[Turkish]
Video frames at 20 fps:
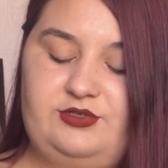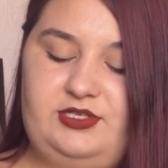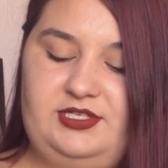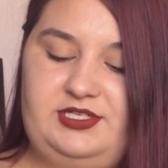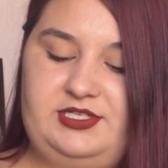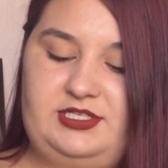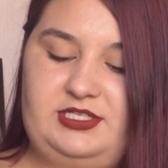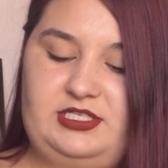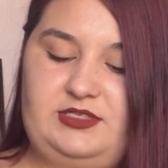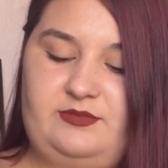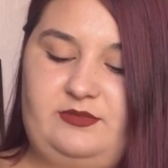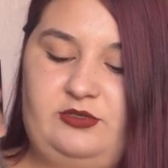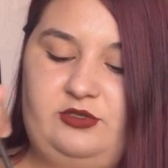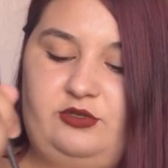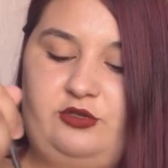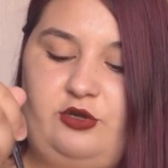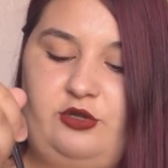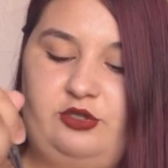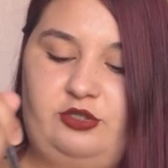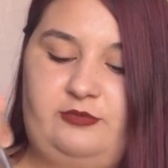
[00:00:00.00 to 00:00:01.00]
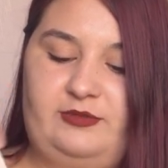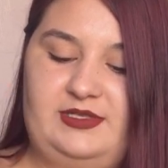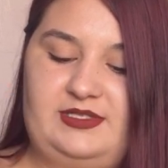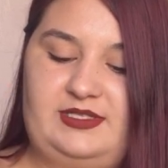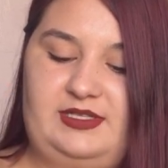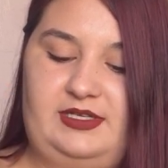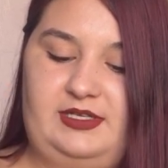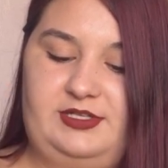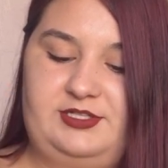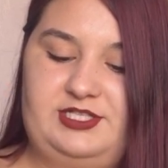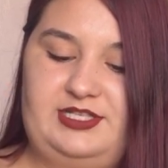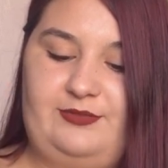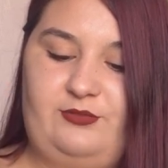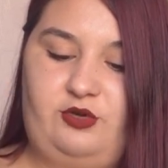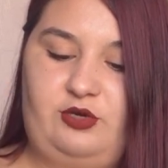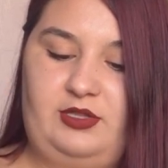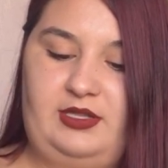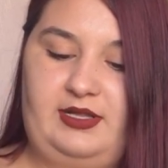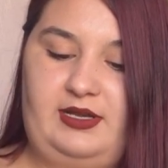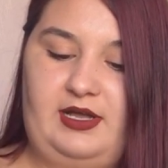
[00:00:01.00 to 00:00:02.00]
Şu iç kısmının dondurmasını alacağım.
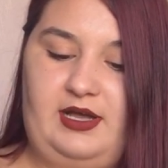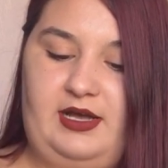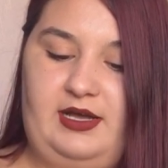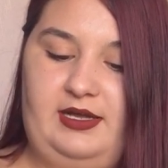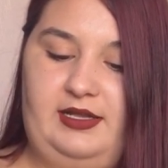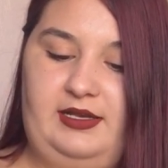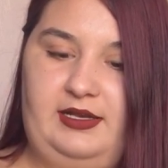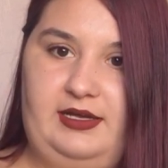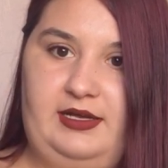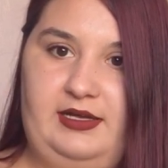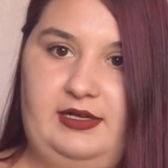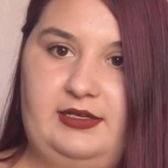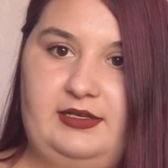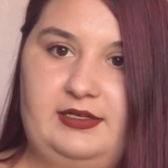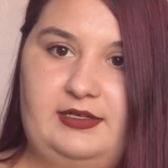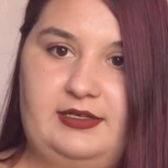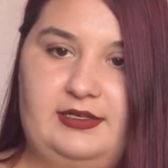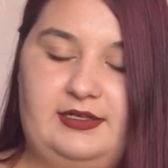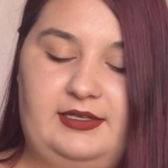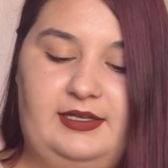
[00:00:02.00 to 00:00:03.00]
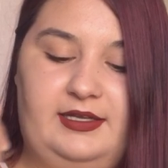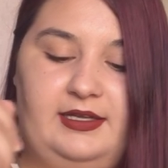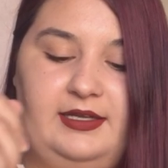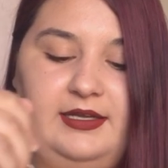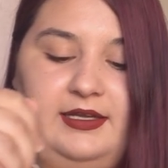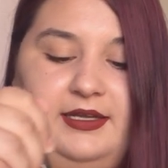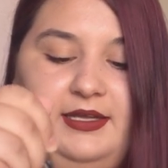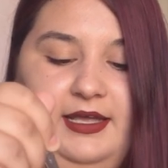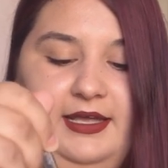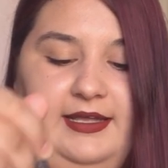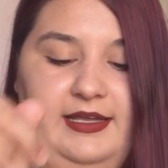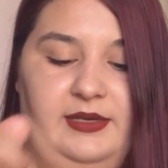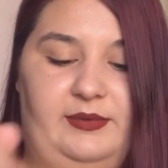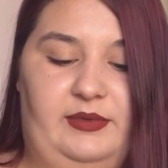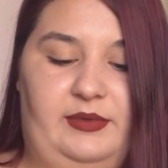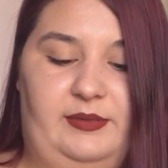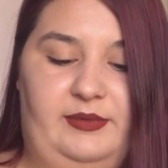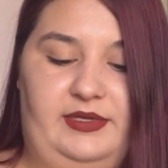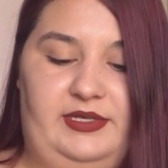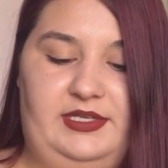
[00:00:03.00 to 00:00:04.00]
Oralar hala
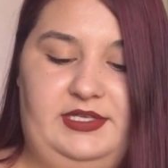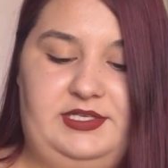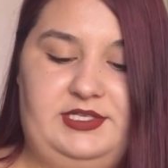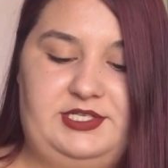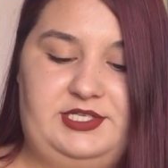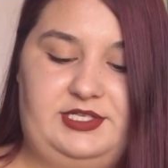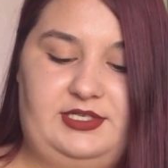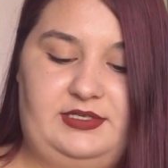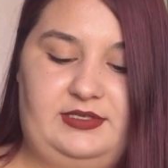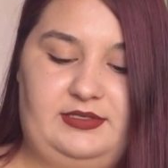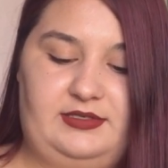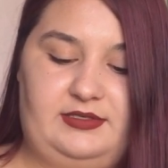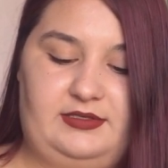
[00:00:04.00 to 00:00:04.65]
erimemiş.